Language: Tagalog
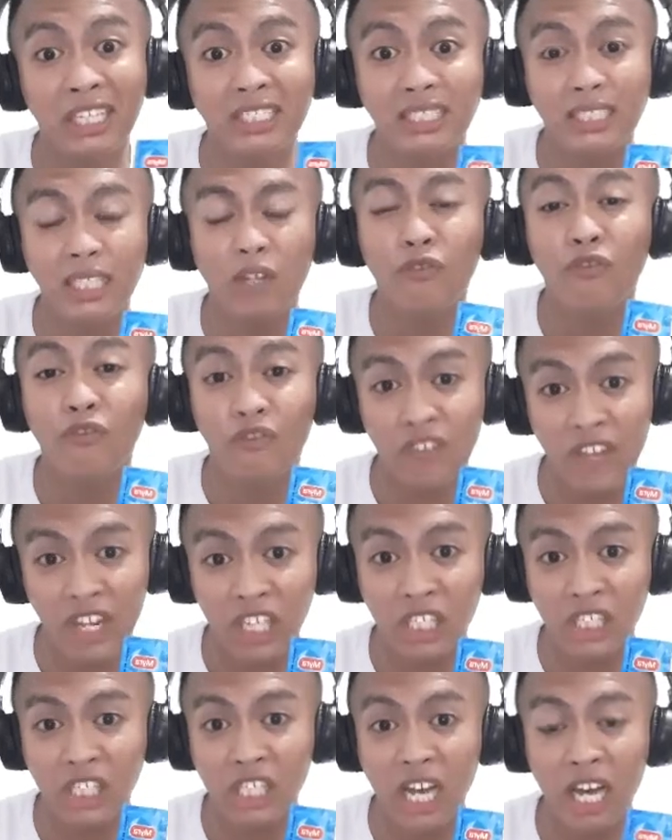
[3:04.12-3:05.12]
itself
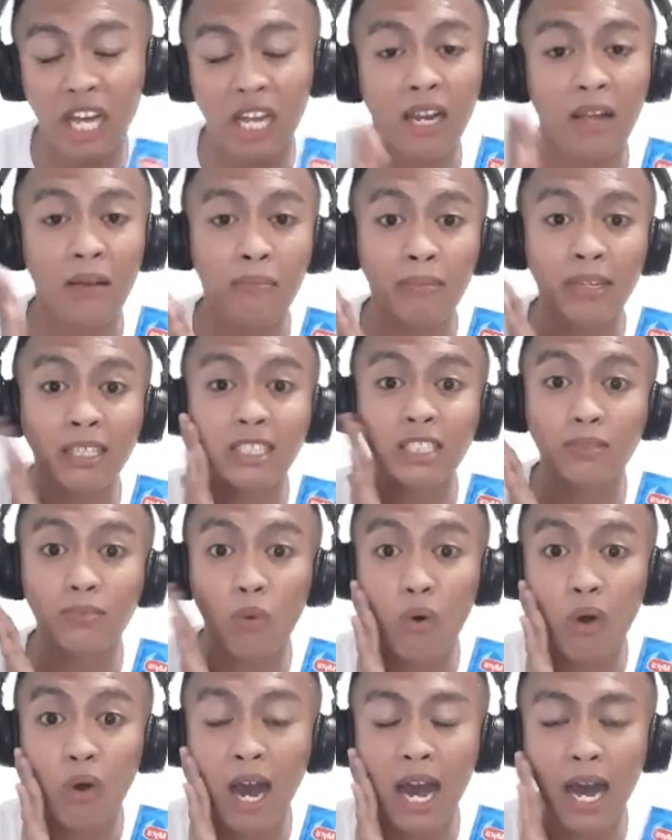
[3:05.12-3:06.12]
facial means
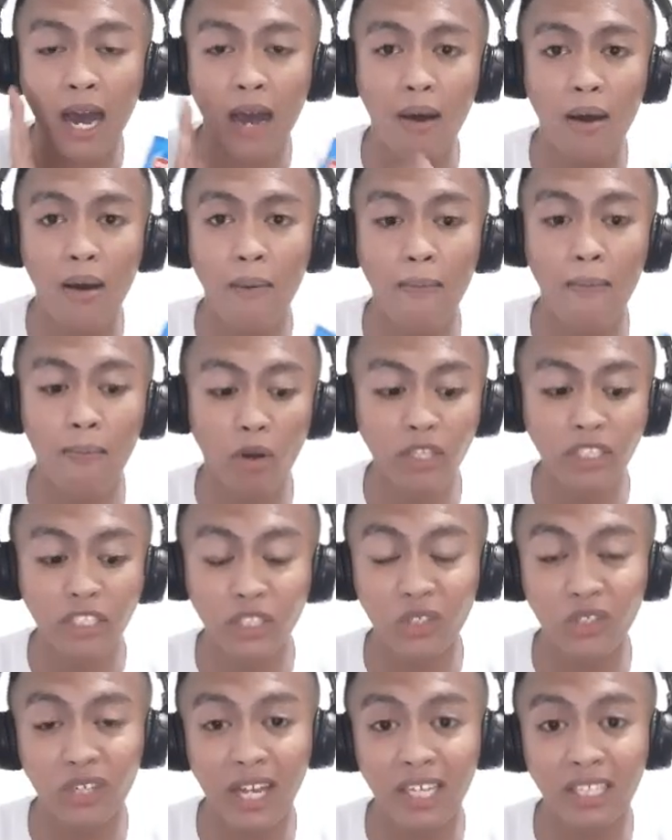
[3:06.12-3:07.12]
mukha
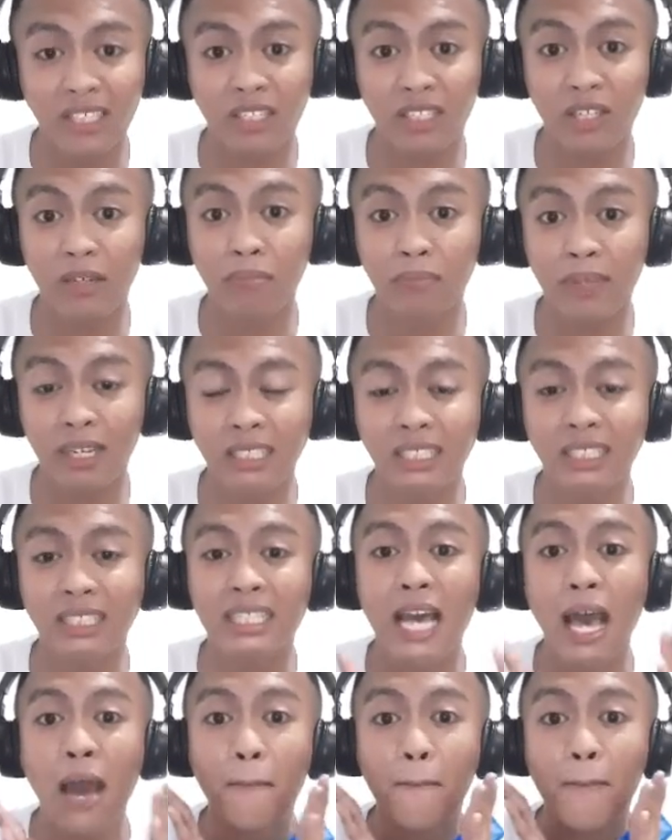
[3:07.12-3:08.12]
Moisturizer means
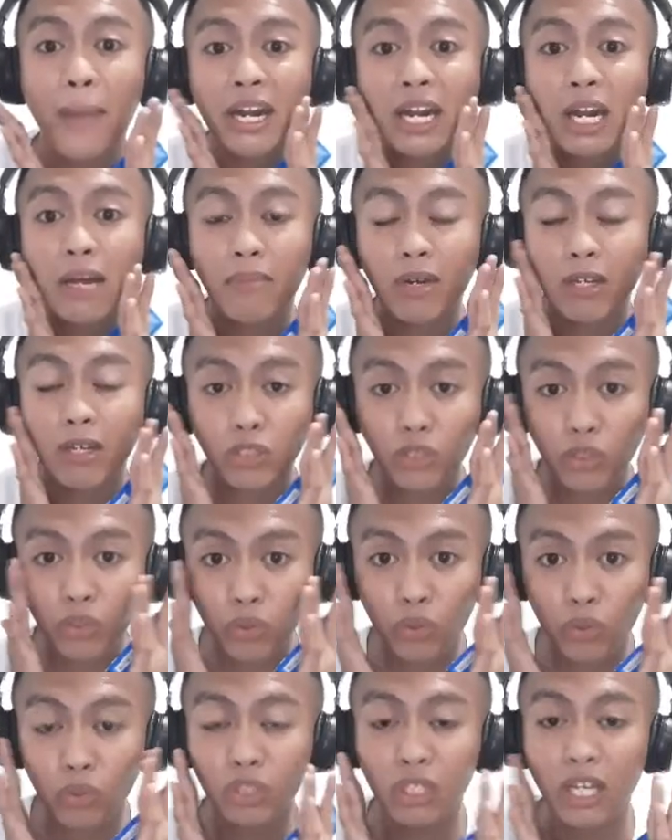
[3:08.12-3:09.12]
para
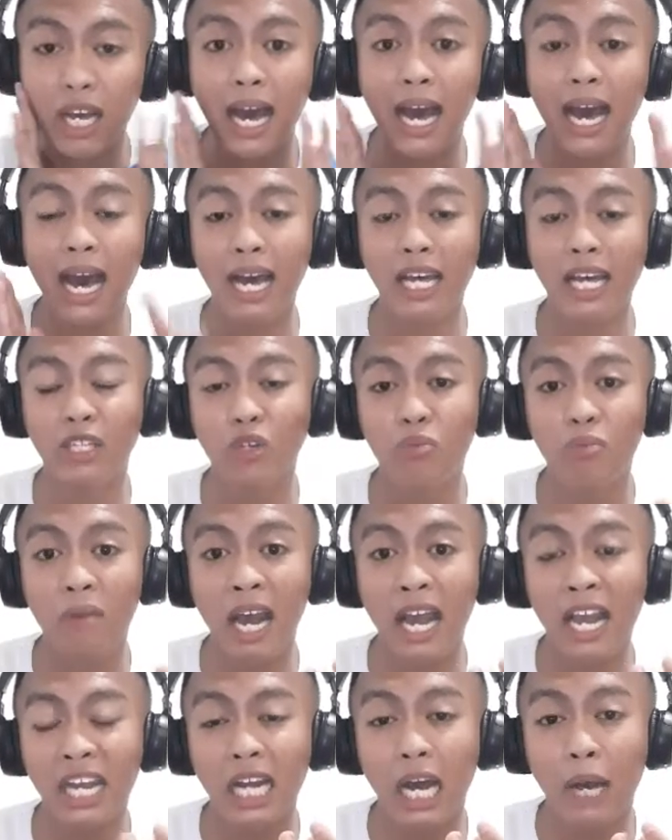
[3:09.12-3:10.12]
mag-suit yung
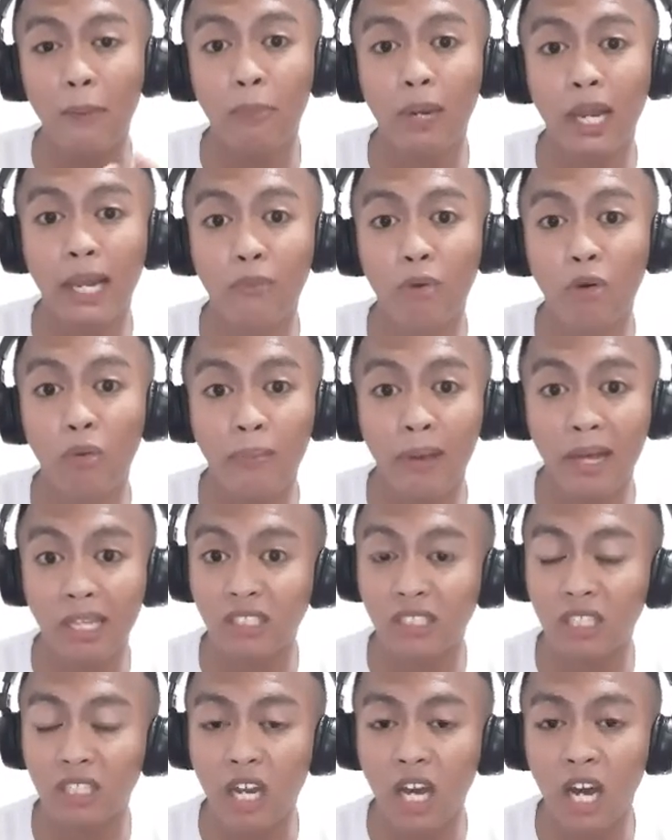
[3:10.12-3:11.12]
mga in apply mong
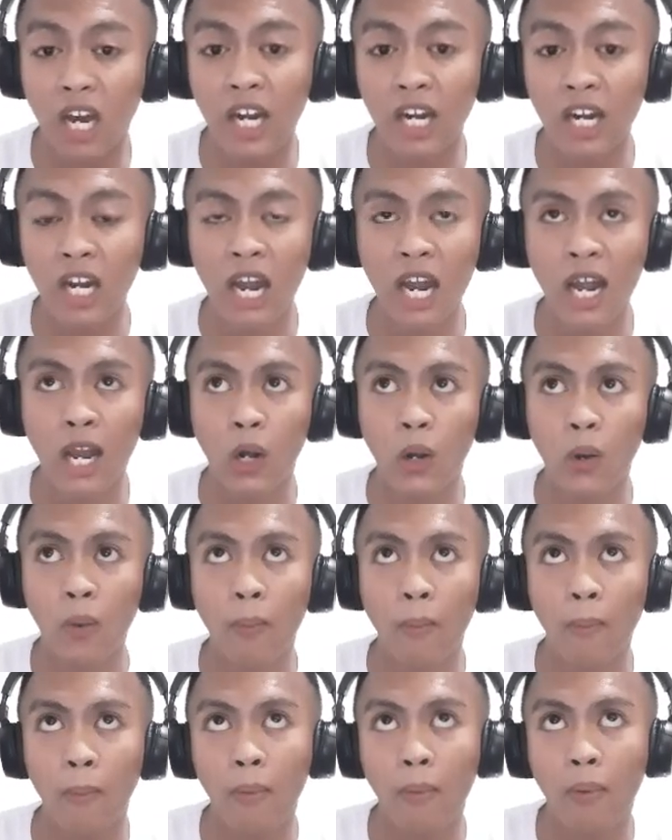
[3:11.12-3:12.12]
micellar,
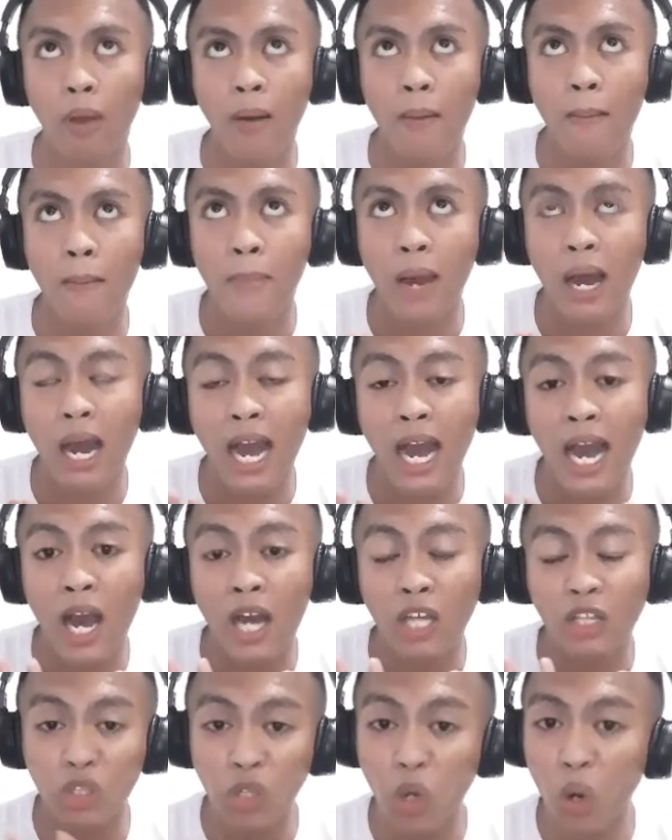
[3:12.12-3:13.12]
mga
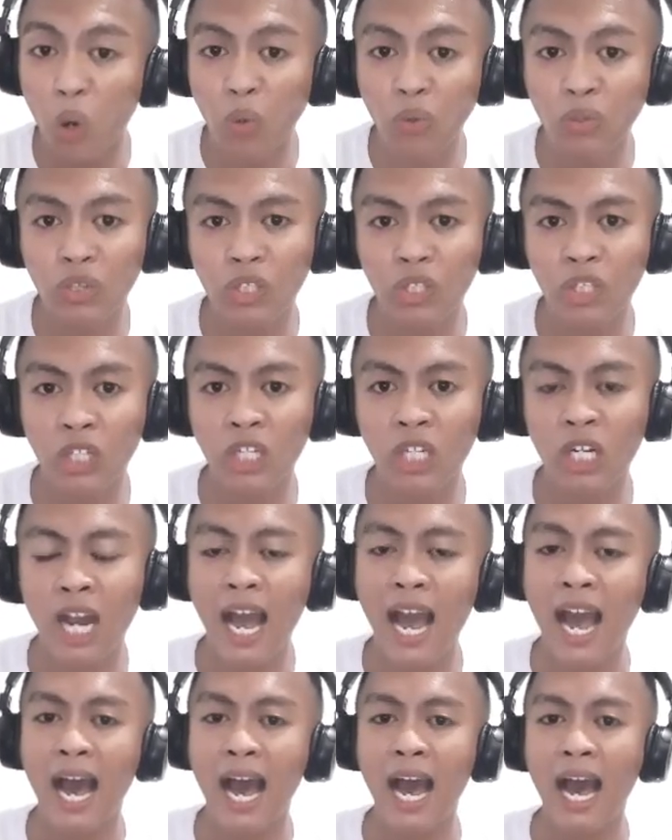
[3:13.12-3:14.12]
toner,
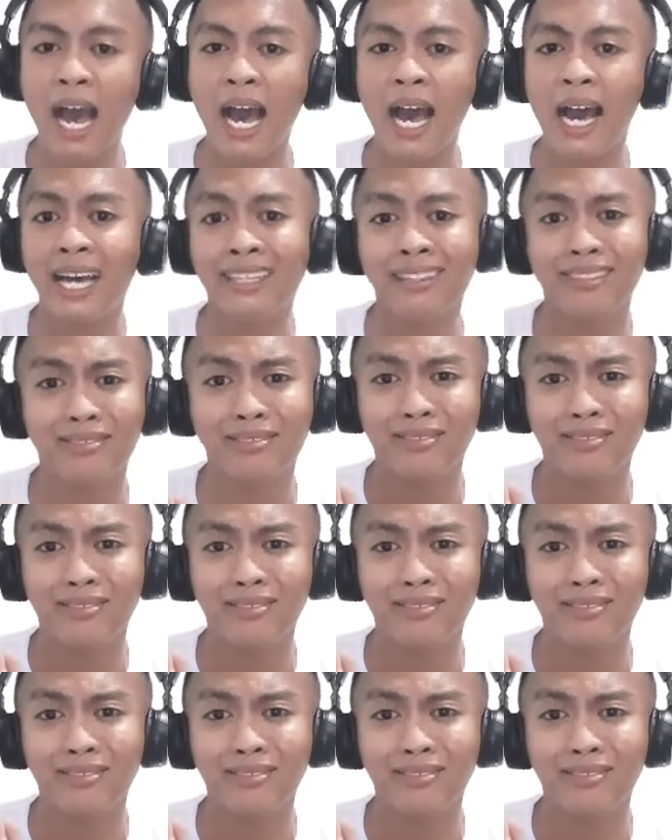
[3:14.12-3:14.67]
at